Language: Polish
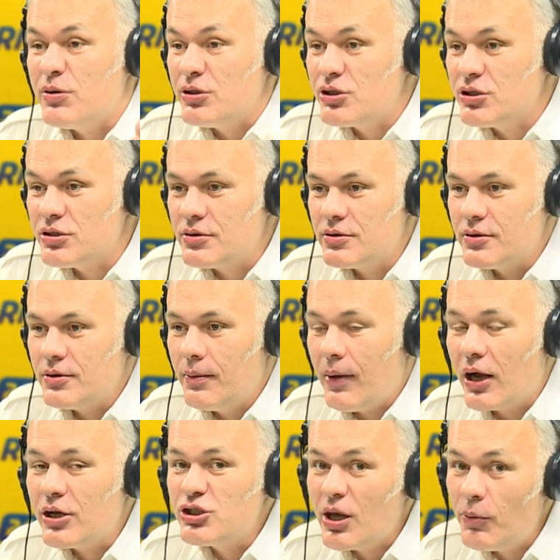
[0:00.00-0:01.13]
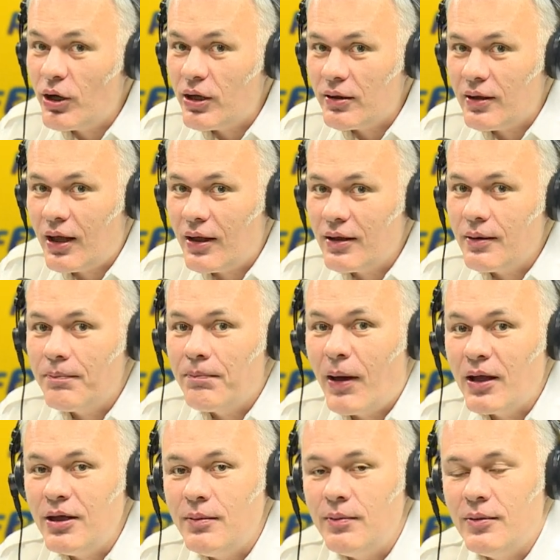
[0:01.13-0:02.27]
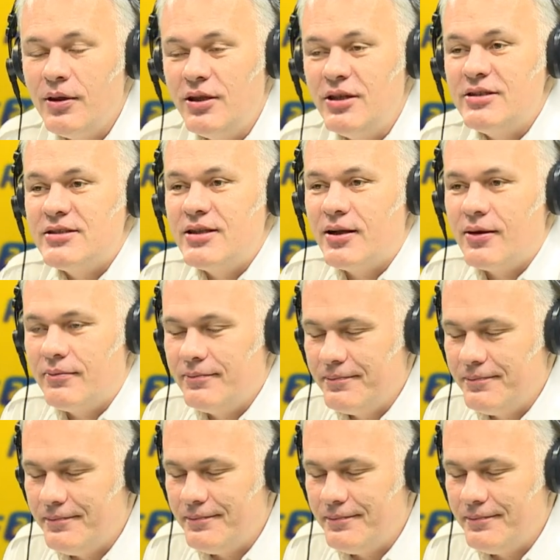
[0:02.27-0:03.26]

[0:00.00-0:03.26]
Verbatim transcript: ja nie, ale czy ja powiedziałem mogę... o panu? Nie, Pani ja powiedziałem minister... o tych politykach,